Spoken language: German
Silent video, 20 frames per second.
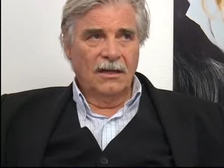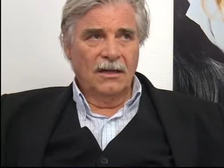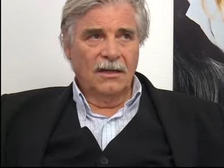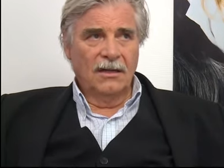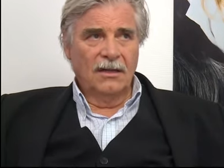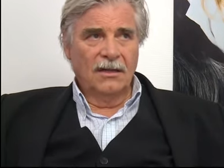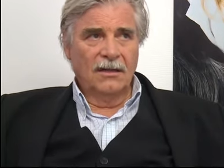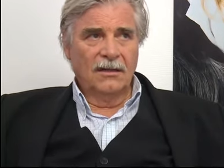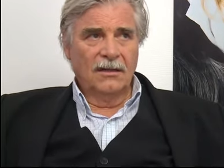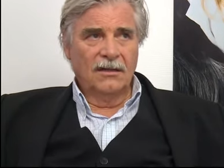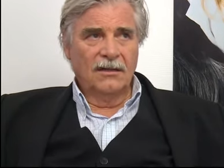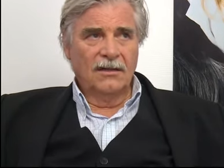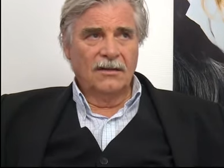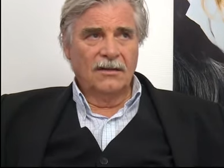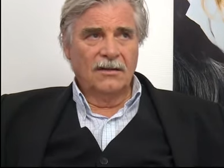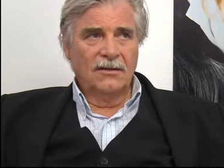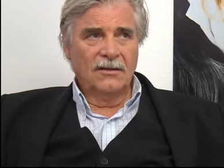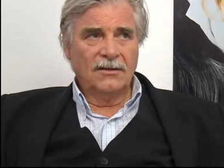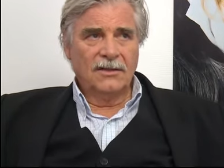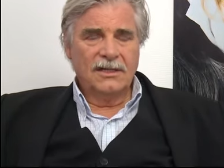Äh,
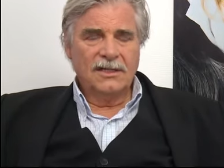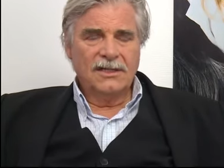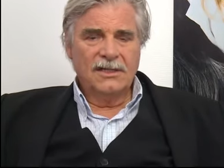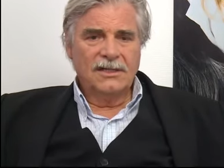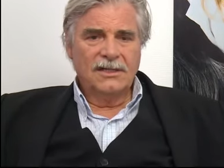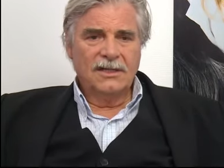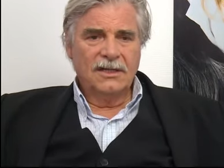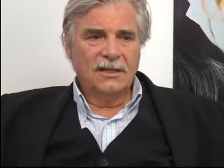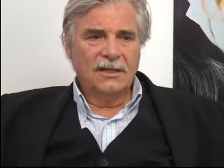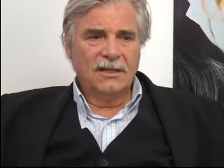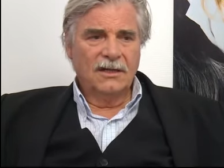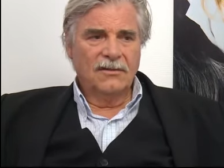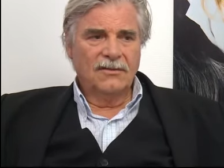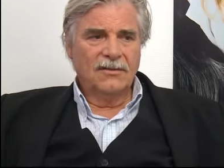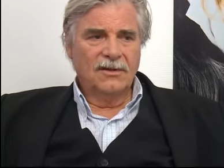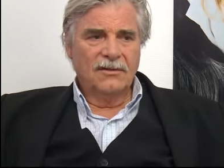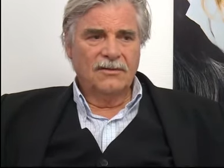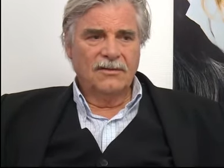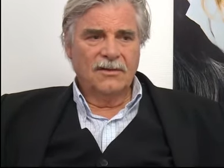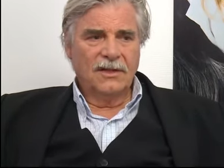und das ist ihr
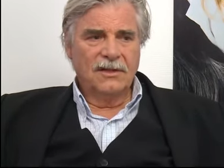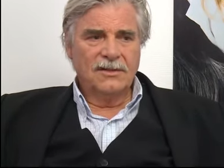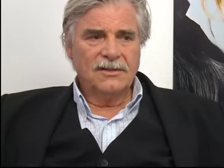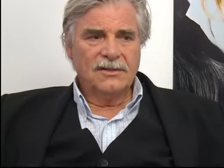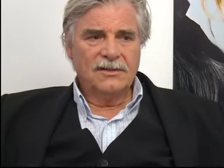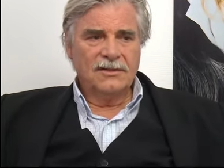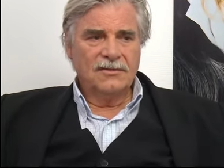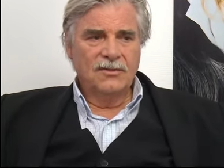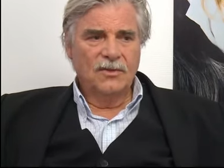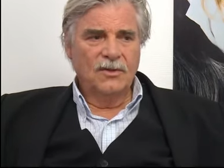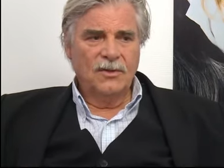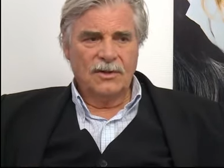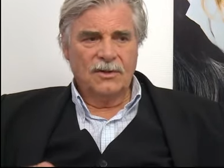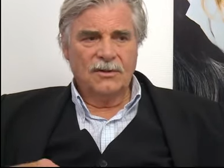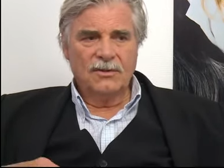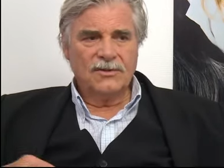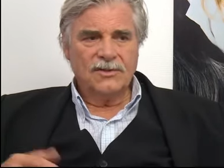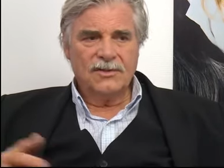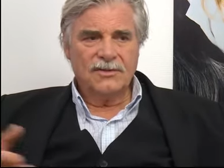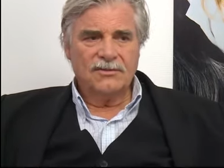ganz
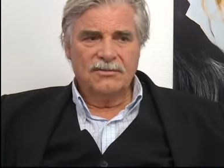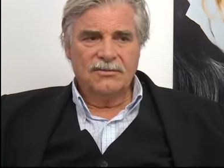mühelos